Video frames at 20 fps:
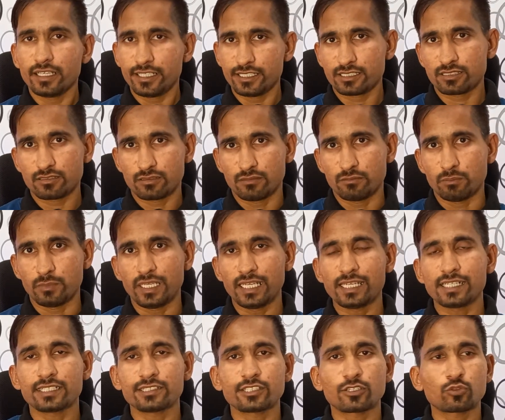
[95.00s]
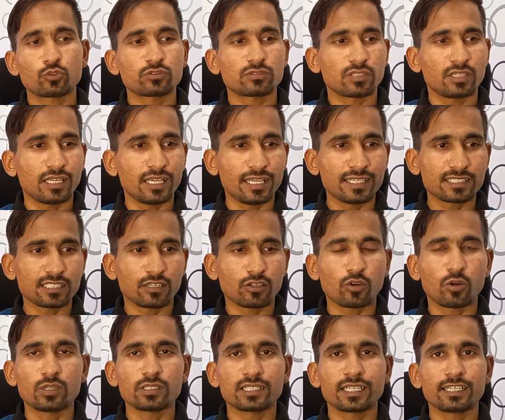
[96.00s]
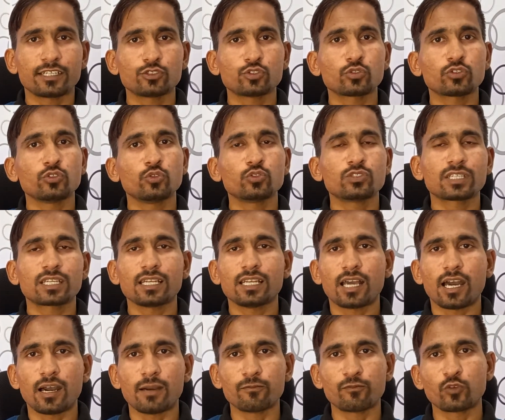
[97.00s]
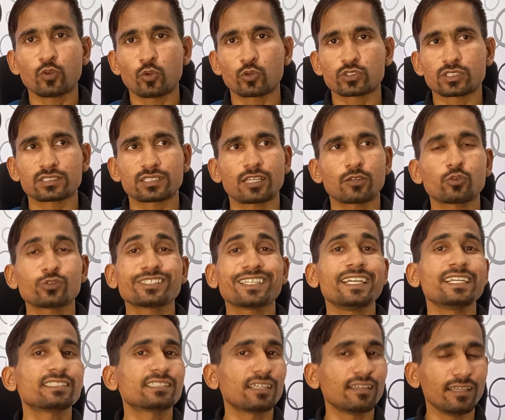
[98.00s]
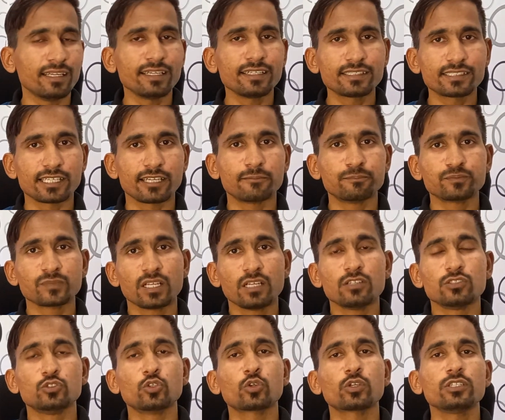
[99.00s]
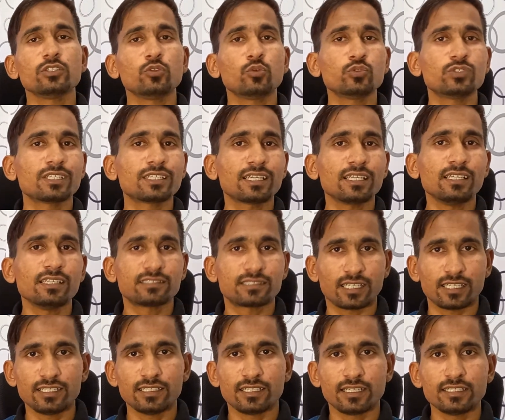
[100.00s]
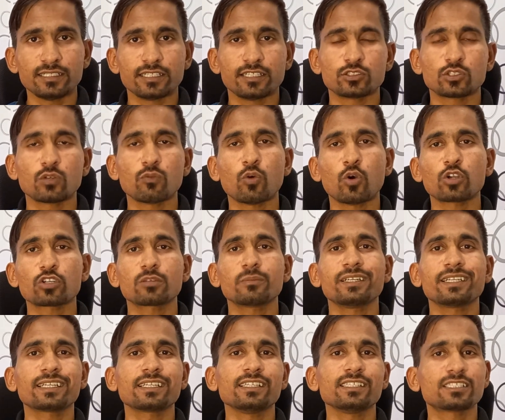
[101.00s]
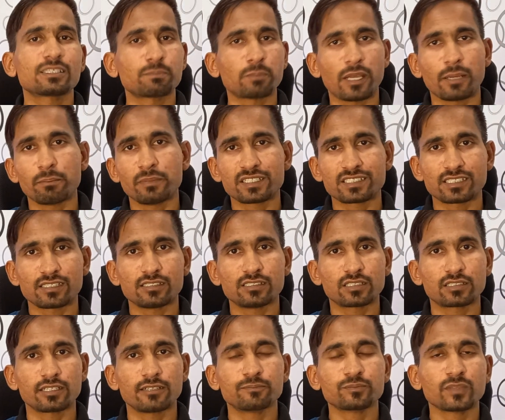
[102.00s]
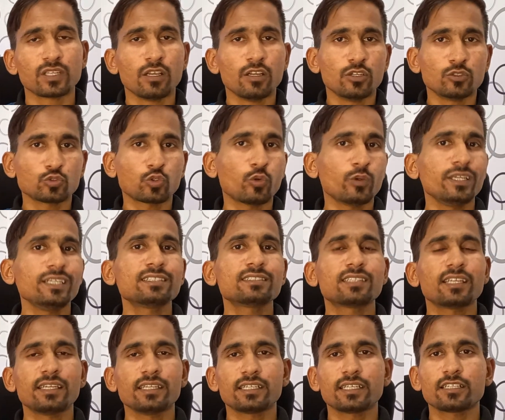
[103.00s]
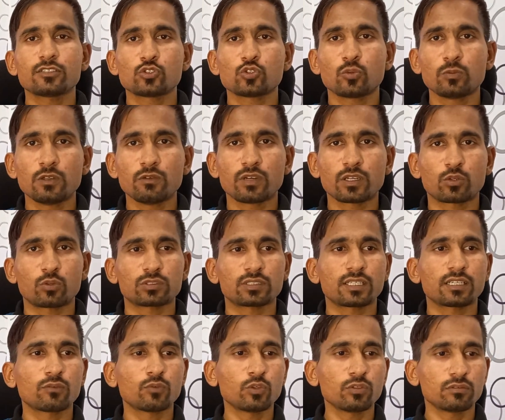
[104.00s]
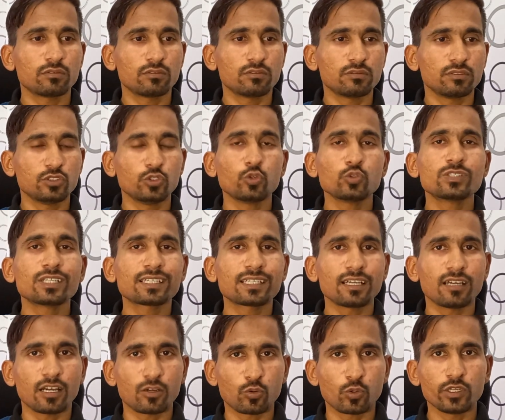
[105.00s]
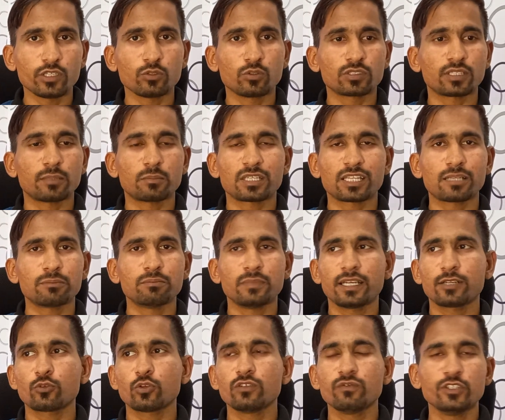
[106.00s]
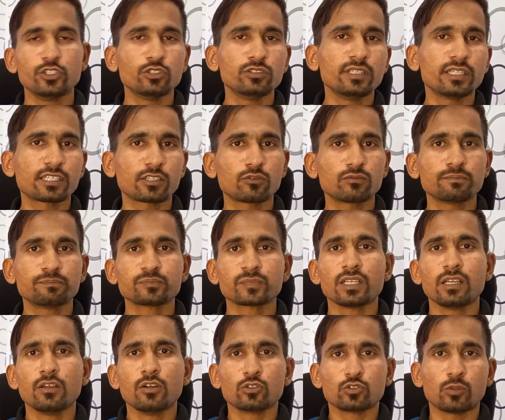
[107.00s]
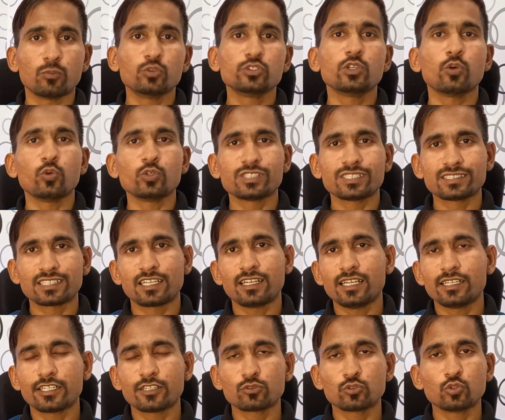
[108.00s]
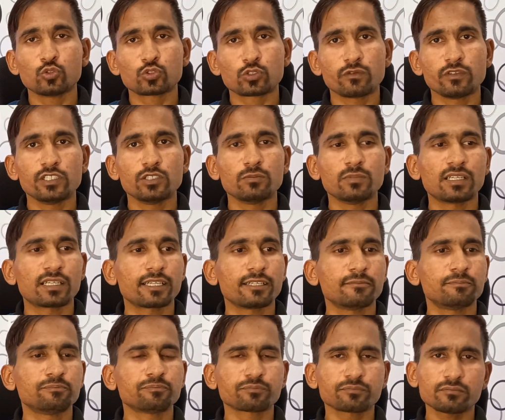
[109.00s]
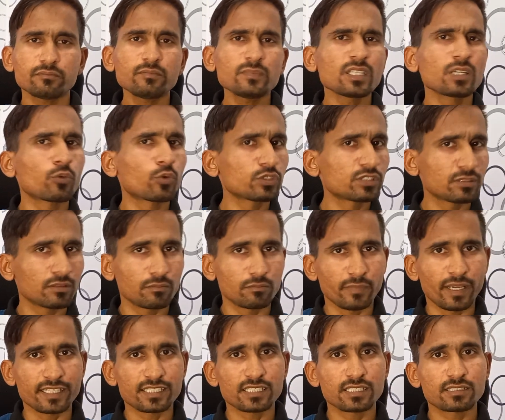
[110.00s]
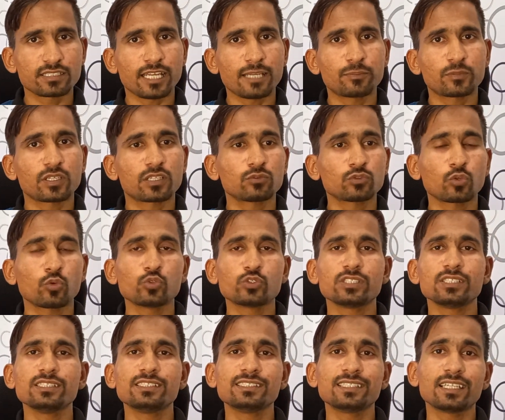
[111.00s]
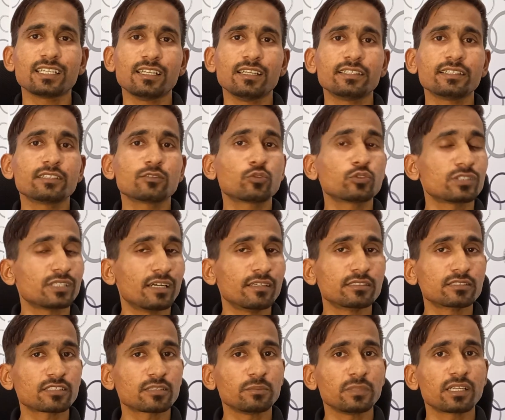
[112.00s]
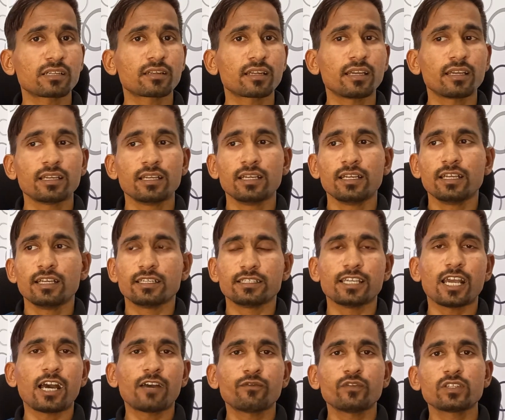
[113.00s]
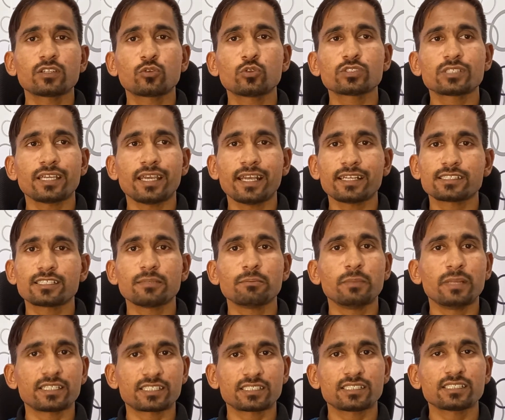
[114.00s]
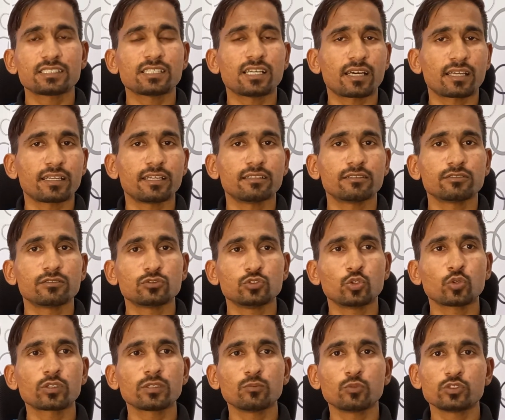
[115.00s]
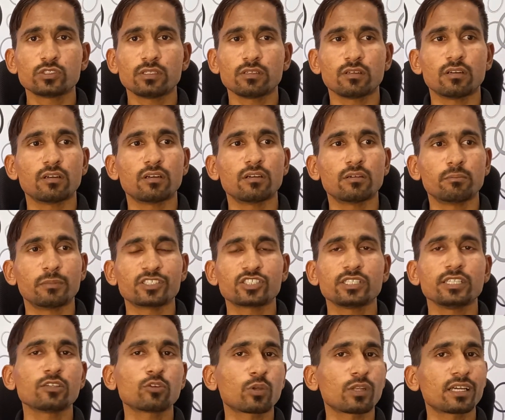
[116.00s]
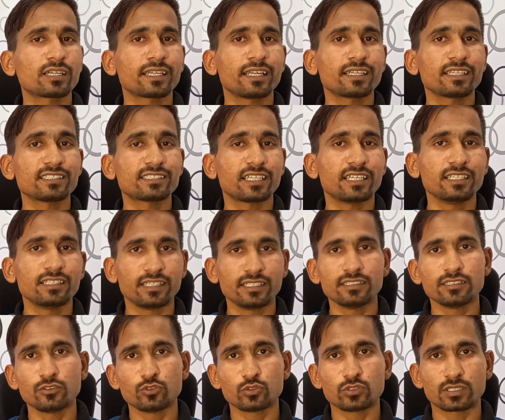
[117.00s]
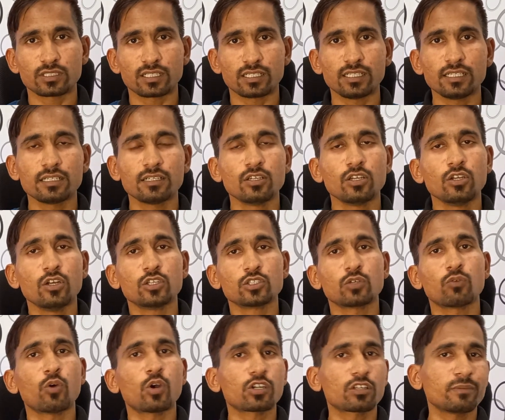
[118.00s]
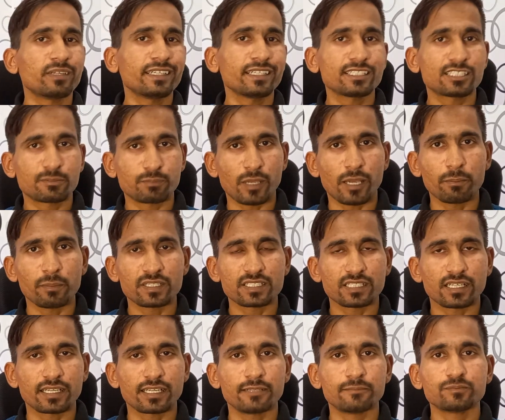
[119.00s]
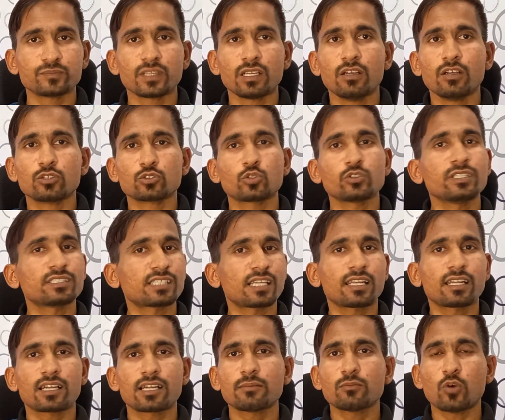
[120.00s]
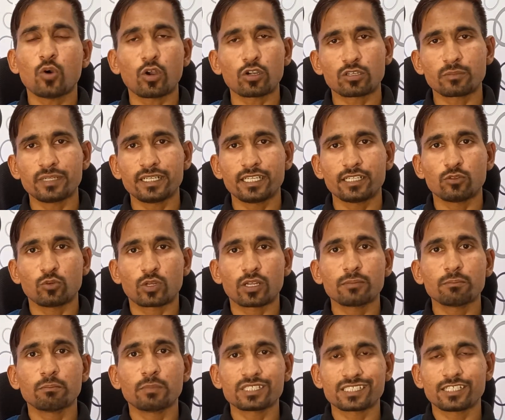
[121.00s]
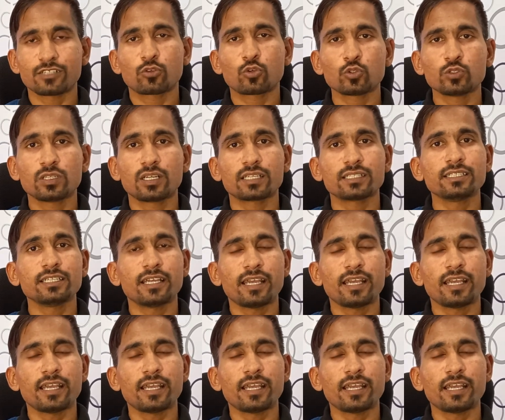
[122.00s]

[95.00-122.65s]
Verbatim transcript: इस मेल के अंदर कुछ ऐसा कंटेंट है जो कि यूज़र के लिए हार्मफुल हो सकता है कुछ ऐसे लिंक्स हैं जो कि यूज़र के लिए सही नहीं है तो वो ऑटोमेटिकली स्पैम में चले जाते हैं तो इस तरीके का जो भी वर्क होता है ना वो यूज़र के अकॉर्डिंग होता है मतलब मैं कोई वीडियो देख रहा हूँ तो मुझे उसी से रिलेटेड दूसरे वीडियो मिल रहे हैं कुछ मैसेज टाइप कर रहा हूँ तो उसी से रिलेटेड कुछ आंसर मिल रहा है या फिर कुछ ऐसे मैसेजेस आ रहे हैं जो कि मुझे मशीन को लग रहा है कि सही नहीं है यूज़र के लिए तो वो ऑटोमेटिक स्पैम में जा रहे हैं तो ये सारा काम ऑटोमेटिक हो रहा है मशीन खुद रही